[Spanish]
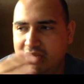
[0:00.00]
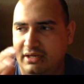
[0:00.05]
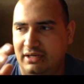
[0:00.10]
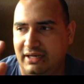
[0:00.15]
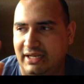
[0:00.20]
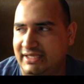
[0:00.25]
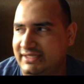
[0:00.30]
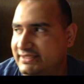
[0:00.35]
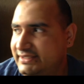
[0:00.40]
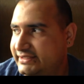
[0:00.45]

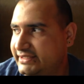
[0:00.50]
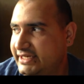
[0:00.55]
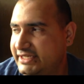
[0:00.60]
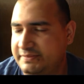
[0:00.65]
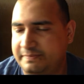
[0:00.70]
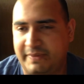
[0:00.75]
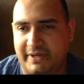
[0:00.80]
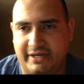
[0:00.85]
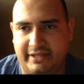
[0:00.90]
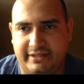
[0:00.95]
Las tres
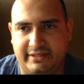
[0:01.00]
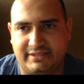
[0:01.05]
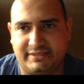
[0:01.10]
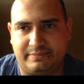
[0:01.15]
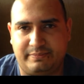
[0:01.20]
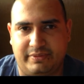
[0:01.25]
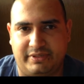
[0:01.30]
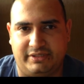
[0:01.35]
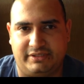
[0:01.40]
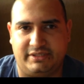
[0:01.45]
paredes
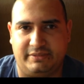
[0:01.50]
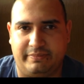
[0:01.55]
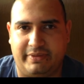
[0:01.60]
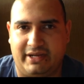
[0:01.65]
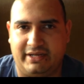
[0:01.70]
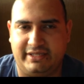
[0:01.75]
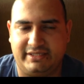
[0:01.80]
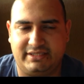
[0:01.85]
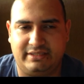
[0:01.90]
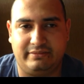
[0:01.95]

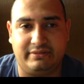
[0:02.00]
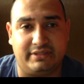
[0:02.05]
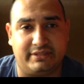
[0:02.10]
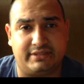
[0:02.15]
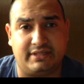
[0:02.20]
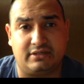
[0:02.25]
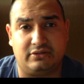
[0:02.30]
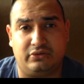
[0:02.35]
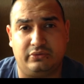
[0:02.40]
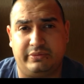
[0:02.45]
principales deben de
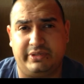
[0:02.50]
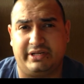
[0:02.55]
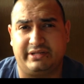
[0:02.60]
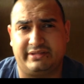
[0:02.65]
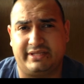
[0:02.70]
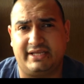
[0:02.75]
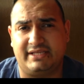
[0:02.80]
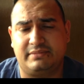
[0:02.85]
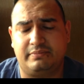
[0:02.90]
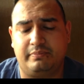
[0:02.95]
estar
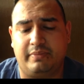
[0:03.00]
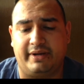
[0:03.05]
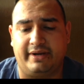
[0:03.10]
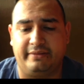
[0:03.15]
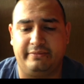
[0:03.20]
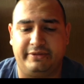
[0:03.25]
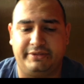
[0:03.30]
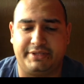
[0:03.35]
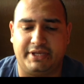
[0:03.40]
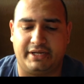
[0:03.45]
cubiertas para
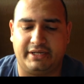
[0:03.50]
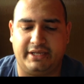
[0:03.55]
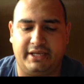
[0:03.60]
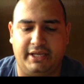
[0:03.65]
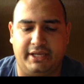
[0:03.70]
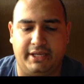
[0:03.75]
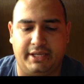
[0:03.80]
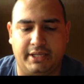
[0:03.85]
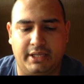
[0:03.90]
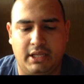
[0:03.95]
evitar
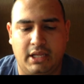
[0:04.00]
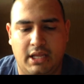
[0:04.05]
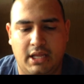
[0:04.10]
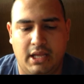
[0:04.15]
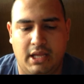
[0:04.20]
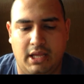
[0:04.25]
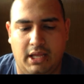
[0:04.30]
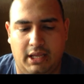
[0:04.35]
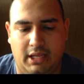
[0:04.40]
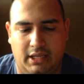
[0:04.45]
que
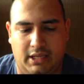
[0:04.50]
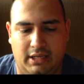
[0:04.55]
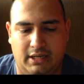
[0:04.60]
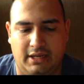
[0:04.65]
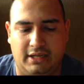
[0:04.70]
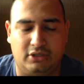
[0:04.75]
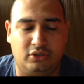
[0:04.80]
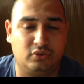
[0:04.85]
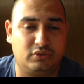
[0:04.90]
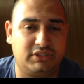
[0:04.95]
eh,
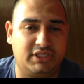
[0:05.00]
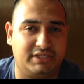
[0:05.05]
la luz